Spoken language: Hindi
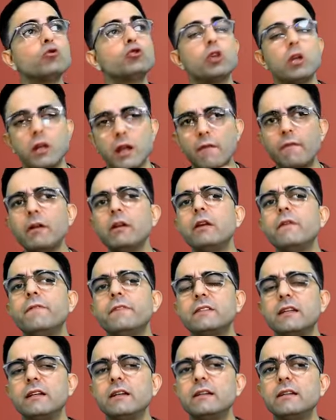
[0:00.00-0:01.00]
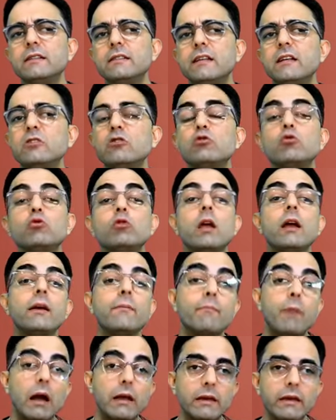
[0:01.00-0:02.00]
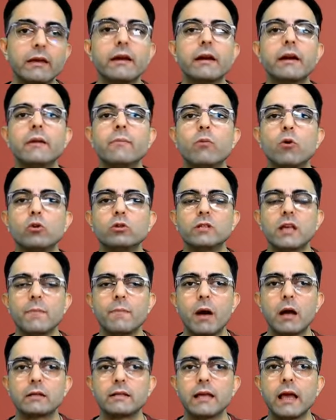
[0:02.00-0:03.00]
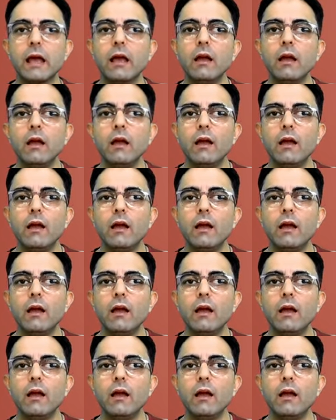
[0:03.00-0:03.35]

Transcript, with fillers: उस लेवल की फैसिलिटीज़ हैं जो दुनिया के बाकी क्रिकेट बोर्ड्स के पास हैं